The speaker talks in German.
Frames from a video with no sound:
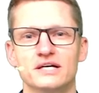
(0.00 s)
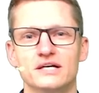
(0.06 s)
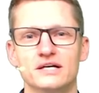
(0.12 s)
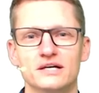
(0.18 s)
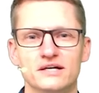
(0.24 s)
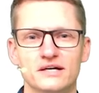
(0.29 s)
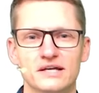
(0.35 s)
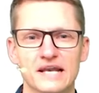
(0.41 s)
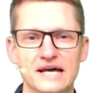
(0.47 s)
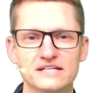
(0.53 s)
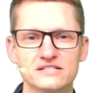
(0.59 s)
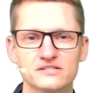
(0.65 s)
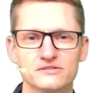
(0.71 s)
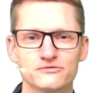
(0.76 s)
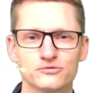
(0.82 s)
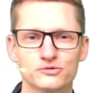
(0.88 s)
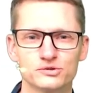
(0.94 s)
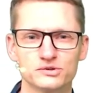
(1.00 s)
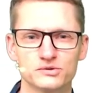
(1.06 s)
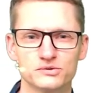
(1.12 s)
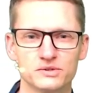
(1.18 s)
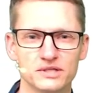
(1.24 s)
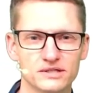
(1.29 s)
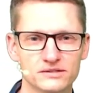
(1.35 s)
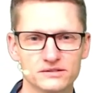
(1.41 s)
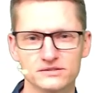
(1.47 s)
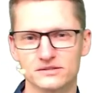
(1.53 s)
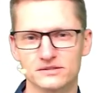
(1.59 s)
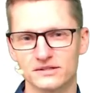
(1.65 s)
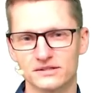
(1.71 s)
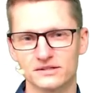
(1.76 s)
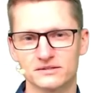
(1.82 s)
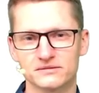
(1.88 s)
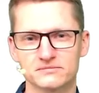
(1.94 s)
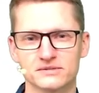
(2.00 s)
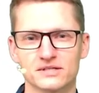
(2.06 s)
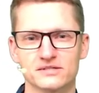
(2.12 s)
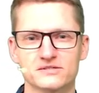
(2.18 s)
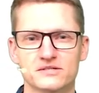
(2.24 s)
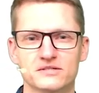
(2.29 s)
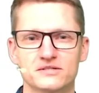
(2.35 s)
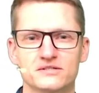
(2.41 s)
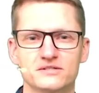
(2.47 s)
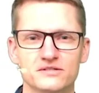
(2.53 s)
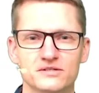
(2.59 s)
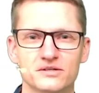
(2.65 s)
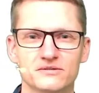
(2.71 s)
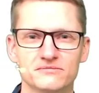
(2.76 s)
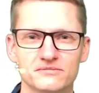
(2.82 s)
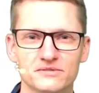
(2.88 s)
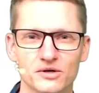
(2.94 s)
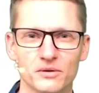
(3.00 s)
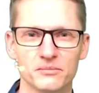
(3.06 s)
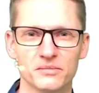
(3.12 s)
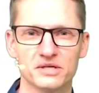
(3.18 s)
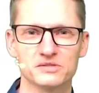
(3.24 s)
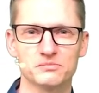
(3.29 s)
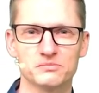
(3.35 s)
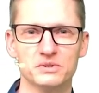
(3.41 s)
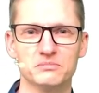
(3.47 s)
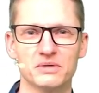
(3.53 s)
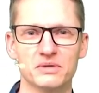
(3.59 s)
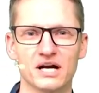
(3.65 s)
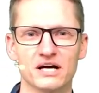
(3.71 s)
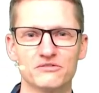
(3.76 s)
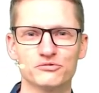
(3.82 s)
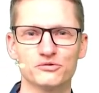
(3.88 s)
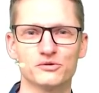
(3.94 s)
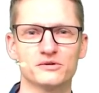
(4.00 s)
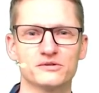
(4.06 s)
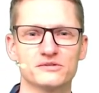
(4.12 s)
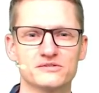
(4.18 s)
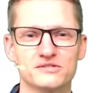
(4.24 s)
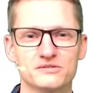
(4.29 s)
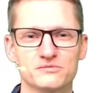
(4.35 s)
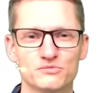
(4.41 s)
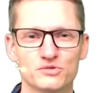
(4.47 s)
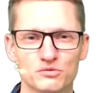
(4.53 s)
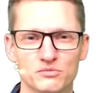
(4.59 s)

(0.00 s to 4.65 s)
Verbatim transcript: äh, Last funktioniert? Äh, tatsächlich kommt mir das Bild bekannt vor. Das ist mir schon